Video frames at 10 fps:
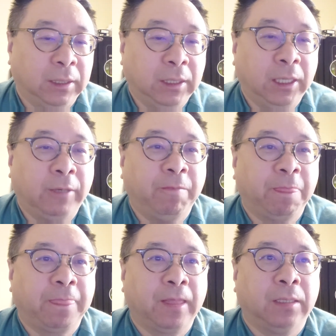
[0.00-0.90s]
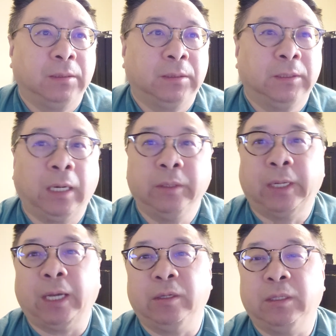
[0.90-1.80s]
啊。然后呢，
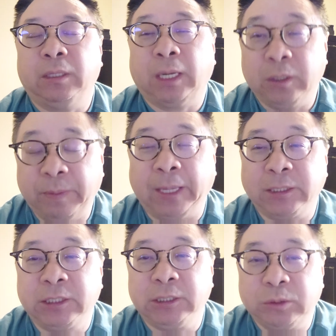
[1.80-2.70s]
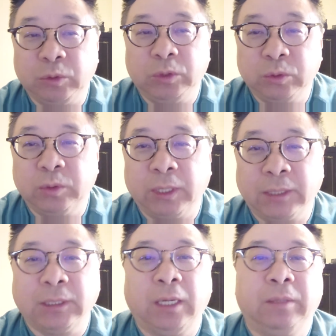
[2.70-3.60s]
还有还有排期，对于中国人
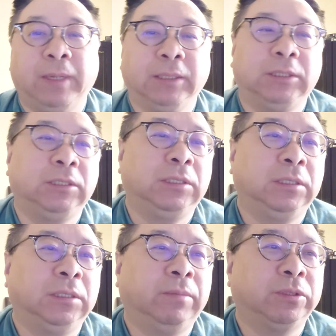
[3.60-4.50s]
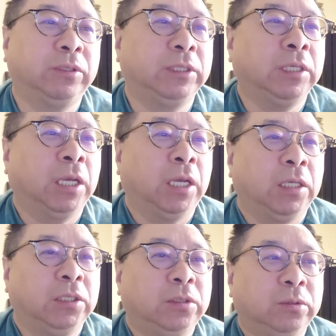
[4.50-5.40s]
来讲还有排期，那么所以。
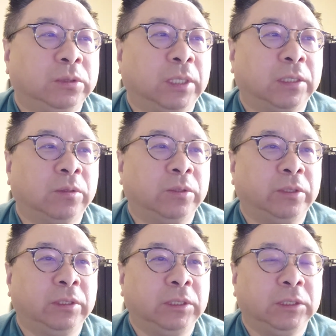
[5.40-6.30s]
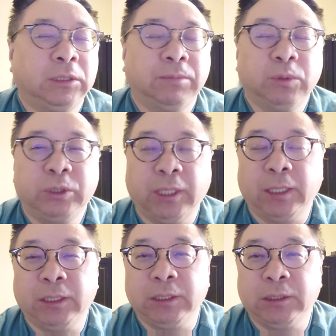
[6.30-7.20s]
E 二 呢，对于一目
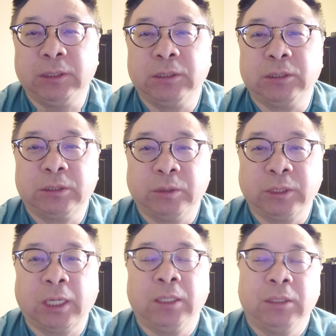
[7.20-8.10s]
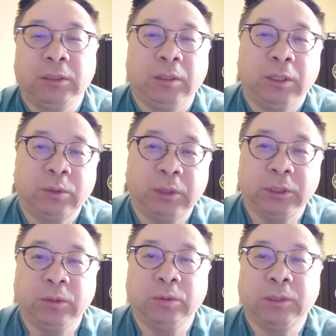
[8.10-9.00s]
前已经手上有了土耳
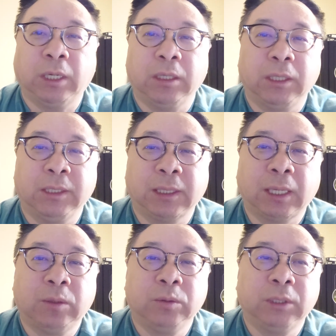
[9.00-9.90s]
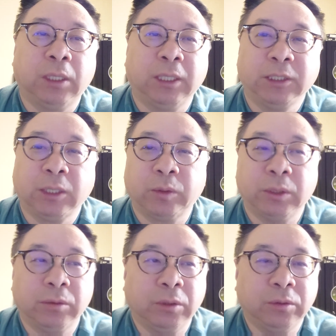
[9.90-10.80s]
其护照、格林纳达护照、黑山
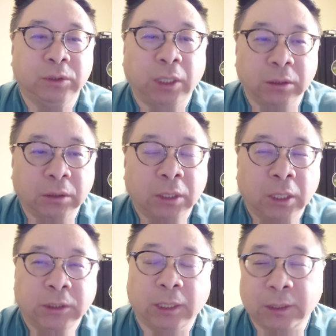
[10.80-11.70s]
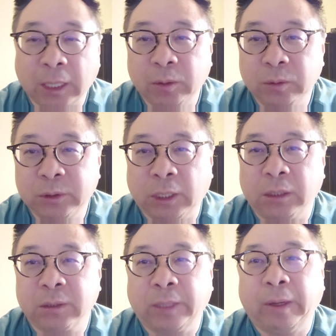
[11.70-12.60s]
共和国护照、加拿大护
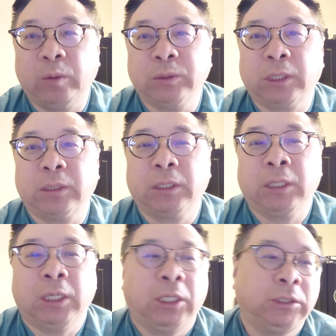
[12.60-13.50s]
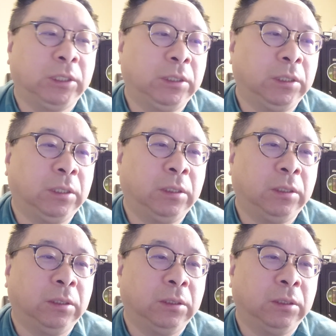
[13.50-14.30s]
照、台湾护照的这个